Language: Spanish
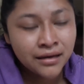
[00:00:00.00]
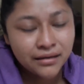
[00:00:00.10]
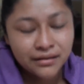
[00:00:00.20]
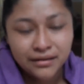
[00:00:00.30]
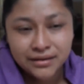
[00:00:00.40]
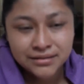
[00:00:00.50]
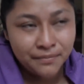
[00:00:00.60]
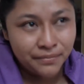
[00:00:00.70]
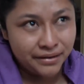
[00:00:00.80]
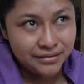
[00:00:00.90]
Él es
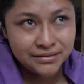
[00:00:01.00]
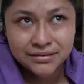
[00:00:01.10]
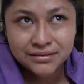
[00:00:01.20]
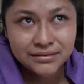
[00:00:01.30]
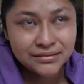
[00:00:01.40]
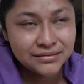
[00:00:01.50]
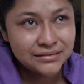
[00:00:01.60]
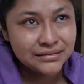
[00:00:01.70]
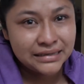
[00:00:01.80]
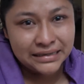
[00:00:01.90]
capaz
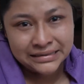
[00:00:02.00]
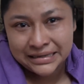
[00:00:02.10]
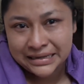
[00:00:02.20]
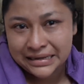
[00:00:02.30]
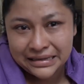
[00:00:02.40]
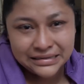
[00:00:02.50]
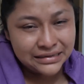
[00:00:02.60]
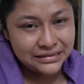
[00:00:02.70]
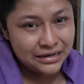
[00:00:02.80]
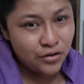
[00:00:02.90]
de hacer y
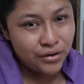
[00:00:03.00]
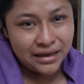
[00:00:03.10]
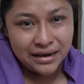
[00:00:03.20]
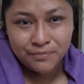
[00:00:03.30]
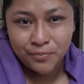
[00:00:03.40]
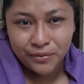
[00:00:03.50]
deshacer lo que Él